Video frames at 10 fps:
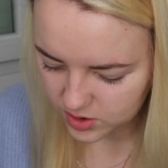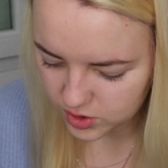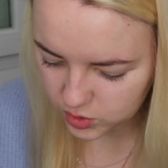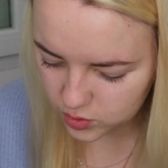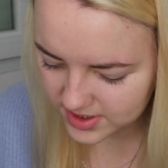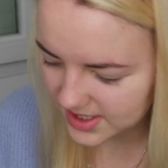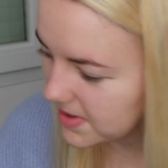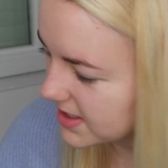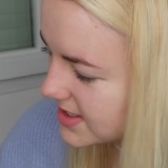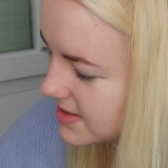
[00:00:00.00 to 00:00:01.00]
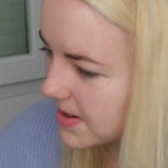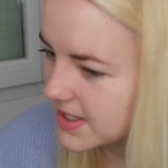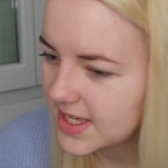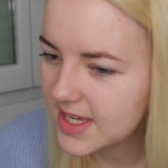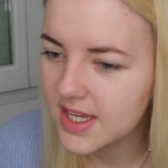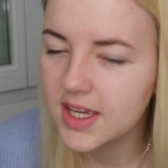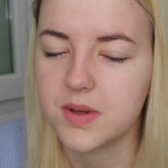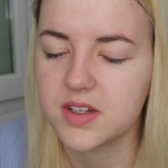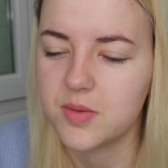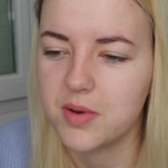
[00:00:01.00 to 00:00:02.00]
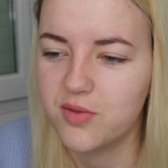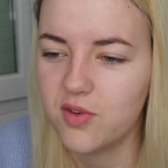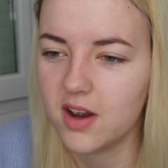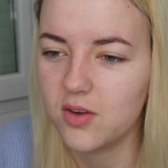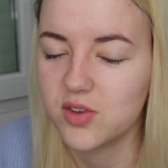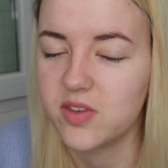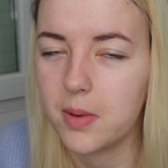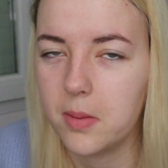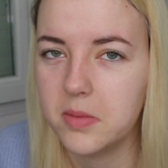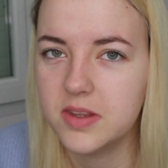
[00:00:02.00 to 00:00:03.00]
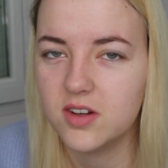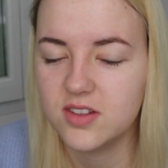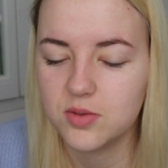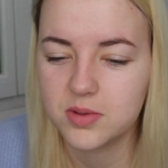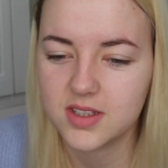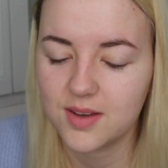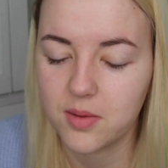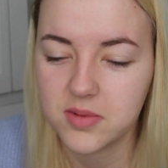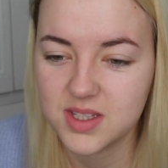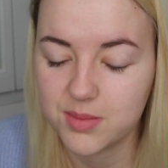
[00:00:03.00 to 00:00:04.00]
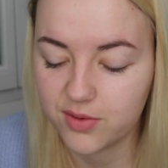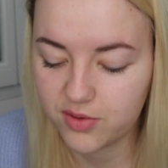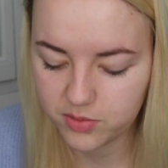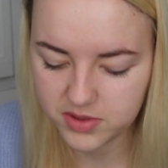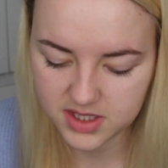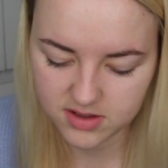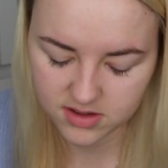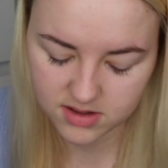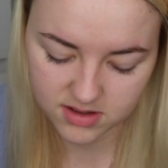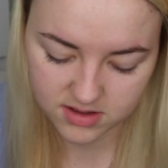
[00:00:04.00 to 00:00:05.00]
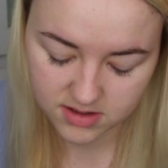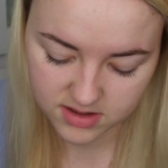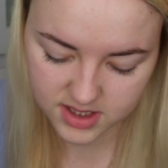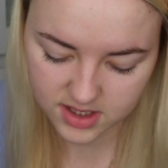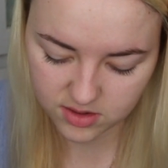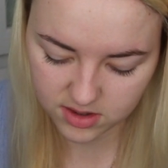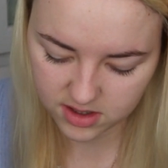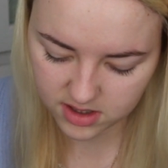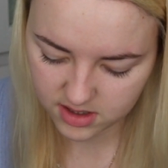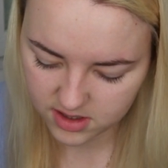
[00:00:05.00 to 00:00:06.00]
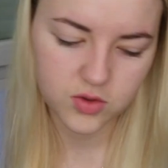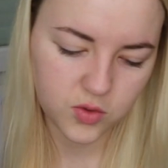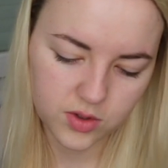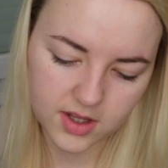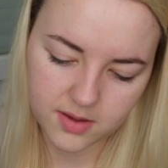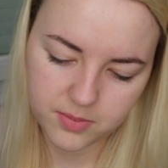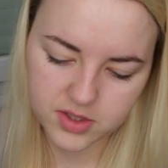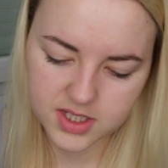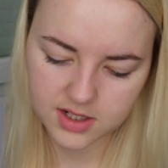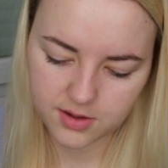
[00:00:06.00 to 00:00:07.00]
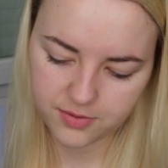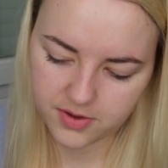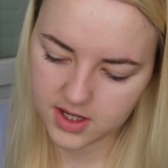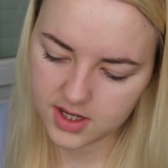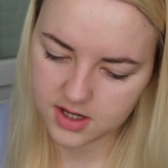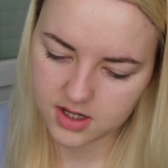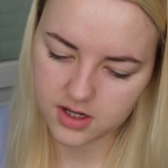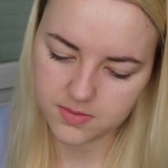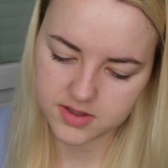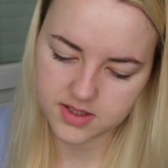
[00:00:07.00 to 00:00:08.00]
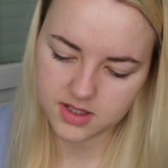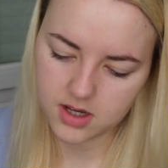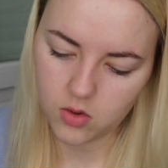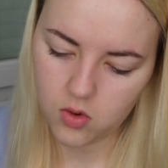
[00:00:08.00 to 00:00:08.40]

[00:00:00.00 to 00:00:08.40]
Du coup, c'est bordi, J'espère que je vais pas foirer ou que je vais pas m'en mettre dans les yeux, parce que ça vraiment c'est ma phobie. Oh là là. Quelle horreur. Du coup, on a un petit coffret comme ça.